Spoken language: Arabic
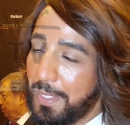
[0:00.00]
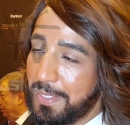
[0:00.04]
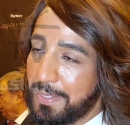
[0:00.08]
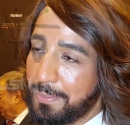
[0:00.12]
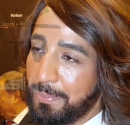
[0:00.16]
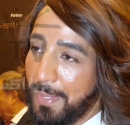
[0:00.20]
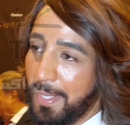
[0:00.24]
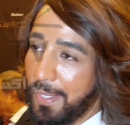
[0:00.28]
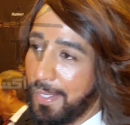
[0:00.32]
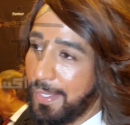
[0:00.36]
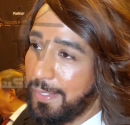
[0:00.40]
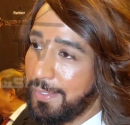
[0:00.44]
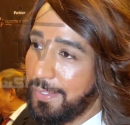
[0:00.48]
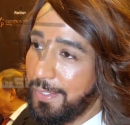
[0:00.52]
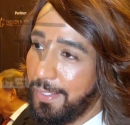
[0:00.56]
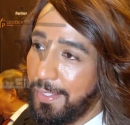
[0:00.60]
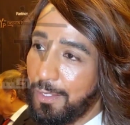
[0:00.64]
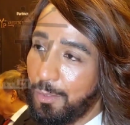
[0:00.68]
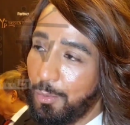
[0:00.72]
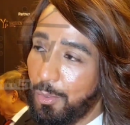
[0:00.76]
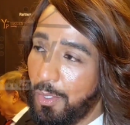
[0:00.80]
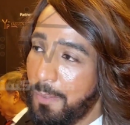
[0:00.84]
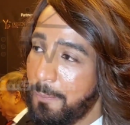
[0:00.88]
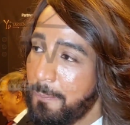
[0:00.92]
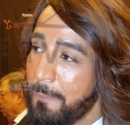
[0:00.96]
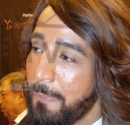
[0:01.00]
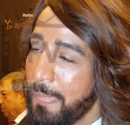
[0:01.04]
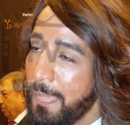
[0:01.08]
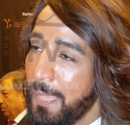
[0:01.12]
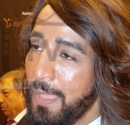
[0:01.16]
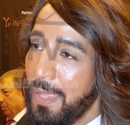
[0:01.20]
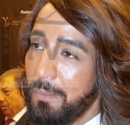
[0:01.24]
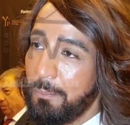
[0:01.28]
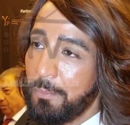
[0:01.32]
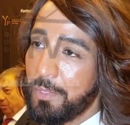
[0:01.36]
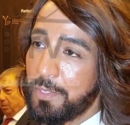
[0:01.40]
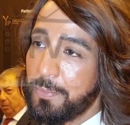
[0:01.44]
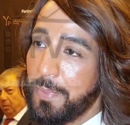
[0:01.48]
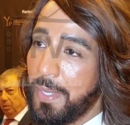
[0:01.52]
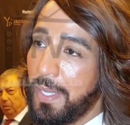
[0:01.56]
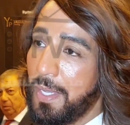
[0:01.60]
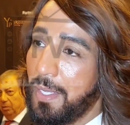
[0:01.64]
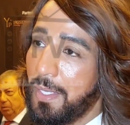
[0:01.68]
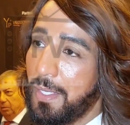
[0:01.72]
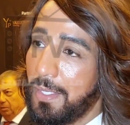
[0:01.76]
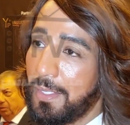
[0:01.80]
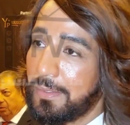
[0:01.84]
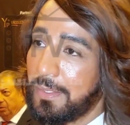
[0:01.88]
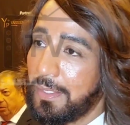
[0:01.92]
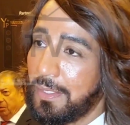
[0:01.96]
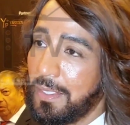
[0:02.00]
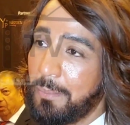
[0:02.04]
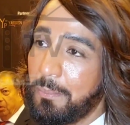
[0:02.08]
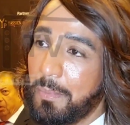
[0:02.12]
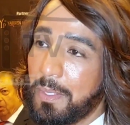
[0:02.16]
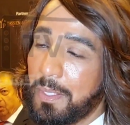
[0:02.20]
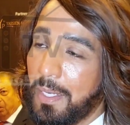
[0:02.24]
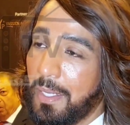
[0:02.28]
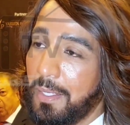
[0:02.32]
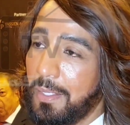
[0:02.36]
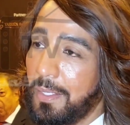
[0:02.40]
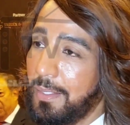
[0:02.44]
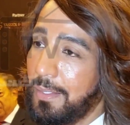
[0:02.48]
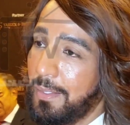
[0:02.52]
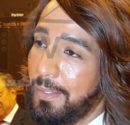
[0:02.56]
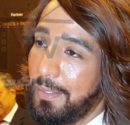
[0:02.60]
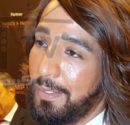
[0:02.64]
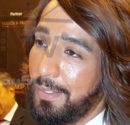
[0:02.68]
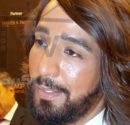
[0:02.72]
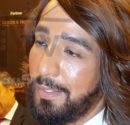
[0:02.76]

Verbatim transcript: بسمع اغاني حلوه مش بقى اتنمر على